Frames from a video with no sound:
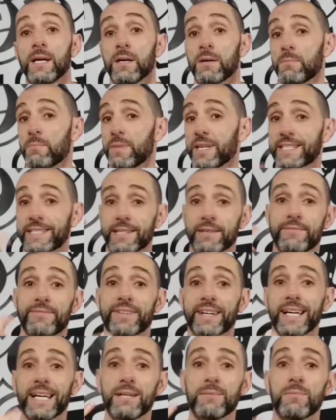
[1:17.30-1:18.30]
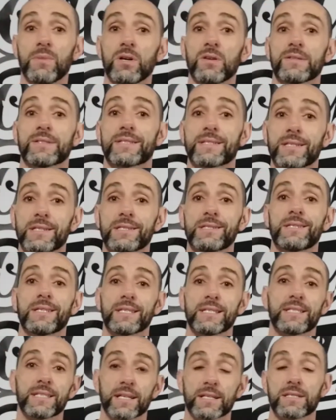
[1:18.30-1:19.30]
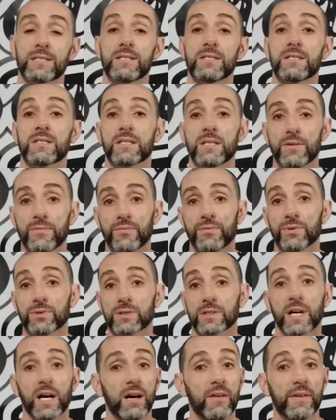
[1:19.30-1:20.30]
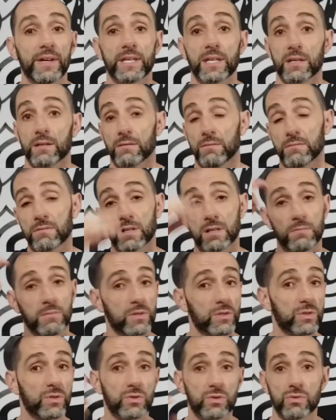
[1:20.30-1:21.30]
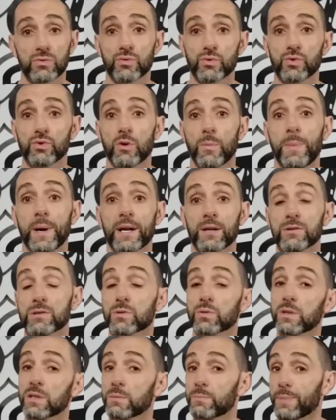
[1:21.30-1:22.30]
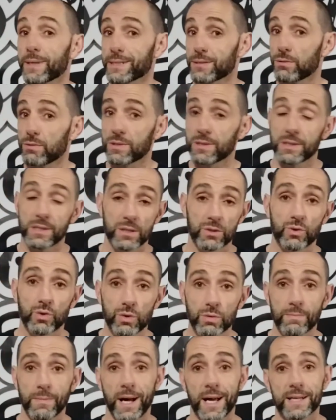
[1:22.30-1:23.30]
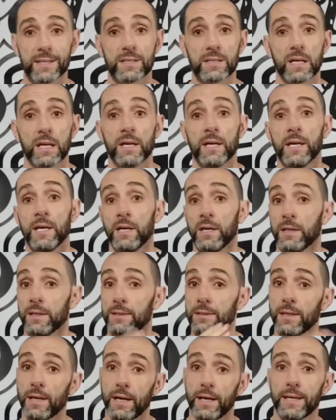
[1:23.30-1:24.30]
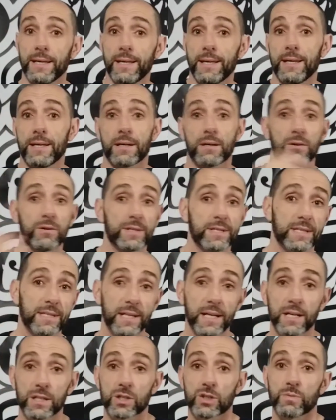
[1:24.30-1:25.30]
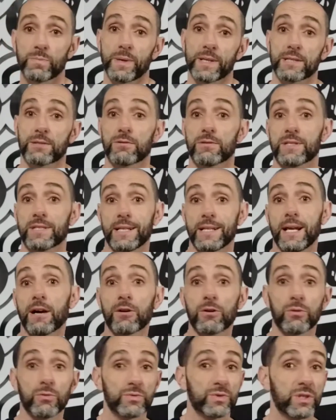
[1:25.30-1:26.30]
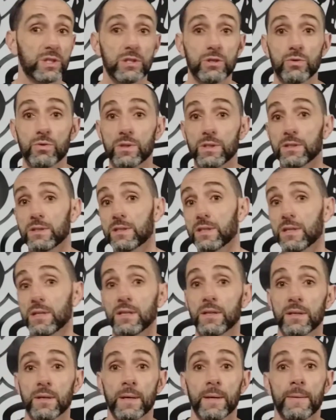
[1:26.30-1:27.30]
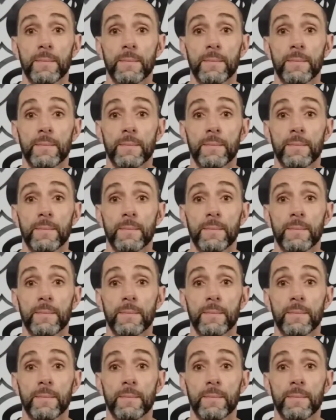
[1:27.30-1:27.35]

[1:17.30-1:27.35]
Mais c'est vraiment ces exercices qu'il faut travailler. On commence toujours par le swing parce que c'est une base. Derrière le snatch parce que c'est la continuité.